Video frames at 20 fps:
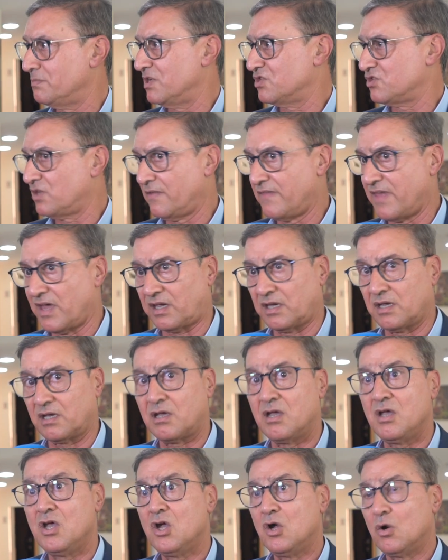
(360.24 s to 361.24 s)
مجال
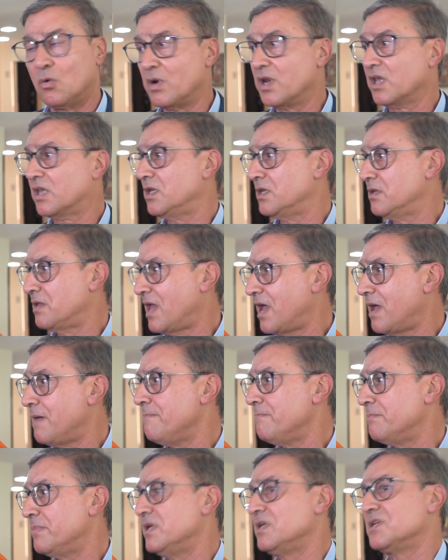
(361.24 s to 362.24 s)
دقيق ولكن
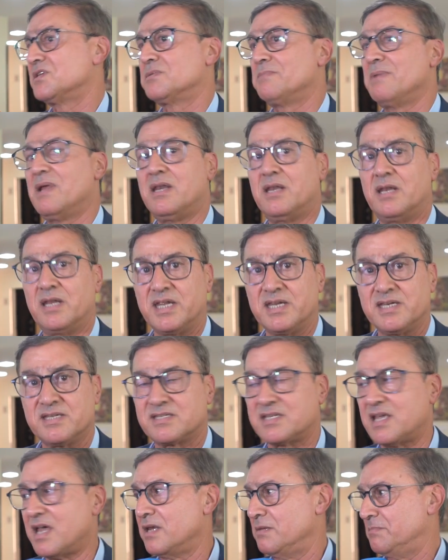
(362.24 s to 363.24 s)
هام بالنسبه
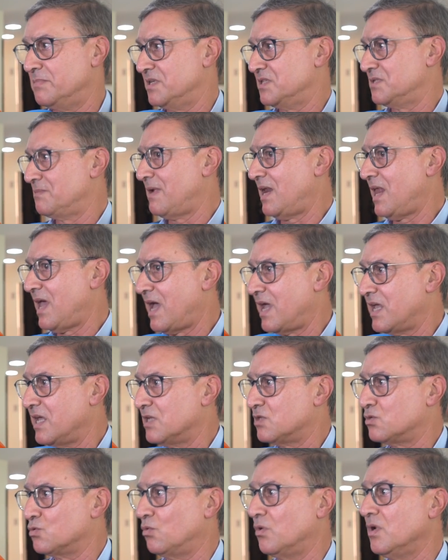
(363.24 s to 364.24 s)
للانسان بالنسبه
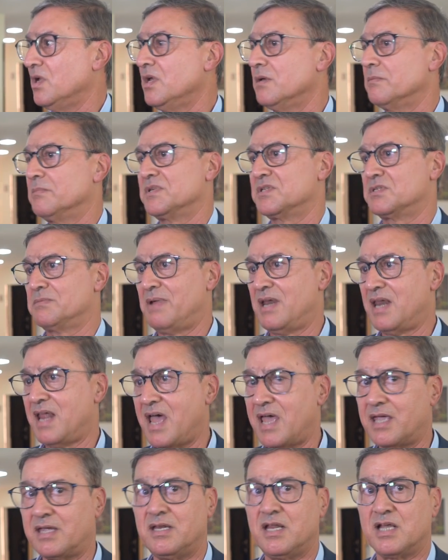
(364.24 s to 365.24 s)
لحياته بالنسبه
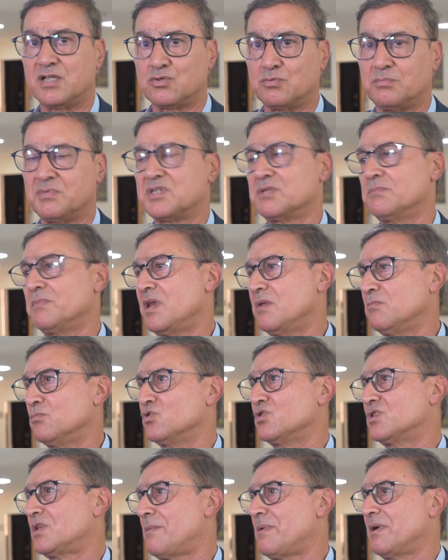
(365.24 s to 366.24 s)
للعائلات وبالنسبه
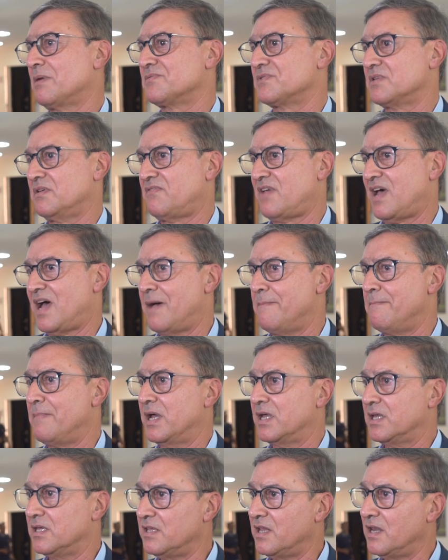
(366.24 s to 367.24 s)
للمجتمع بصفه
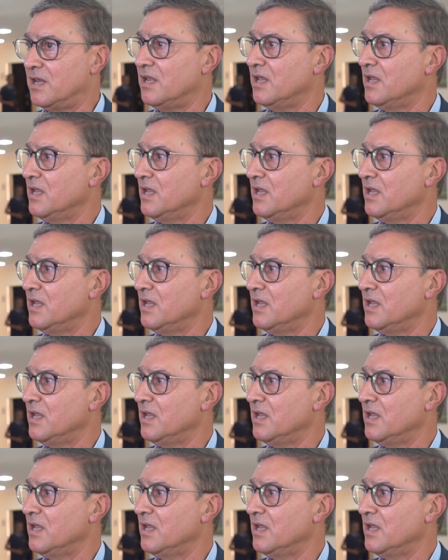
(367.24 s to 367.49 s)
عامه اذا